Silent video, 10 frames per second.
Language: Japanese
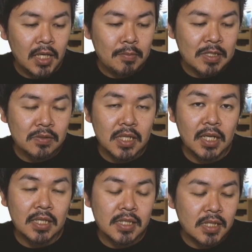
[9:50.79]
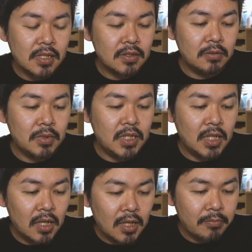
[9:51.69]
まあ、そんなに焦らなくてもいい
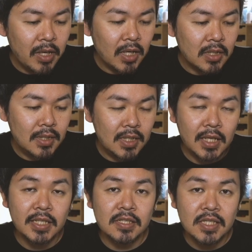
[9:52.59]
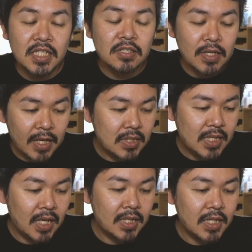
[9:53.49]
から、まあ、1ヶ月1ぐらい
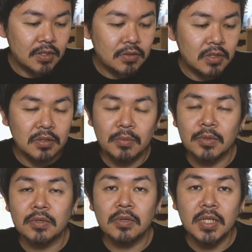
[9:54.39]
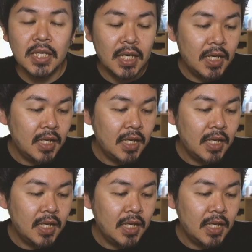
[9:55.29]
下げていくっていうのを目標に